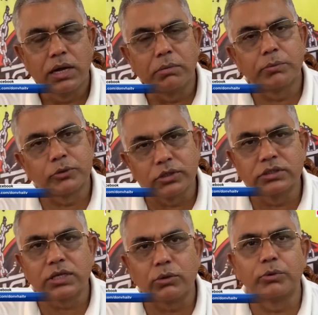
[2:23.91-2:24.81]
এবং
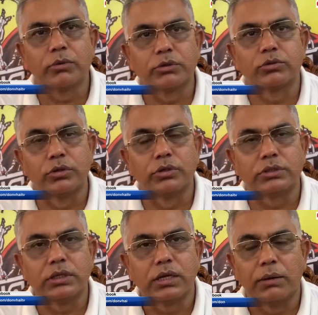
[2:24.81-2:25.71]
প্রতিহিংসারও পরিবেশ তৈরি
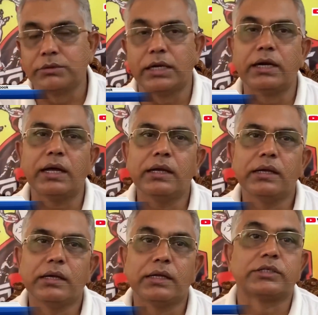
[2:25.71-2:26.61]
হচ্ছে আমি জানি না
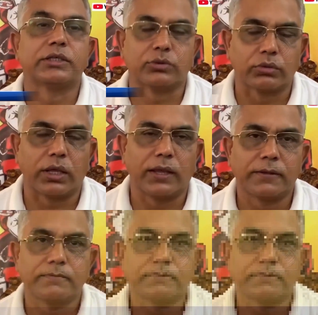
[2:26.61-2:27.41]
এর শেষ কোথায়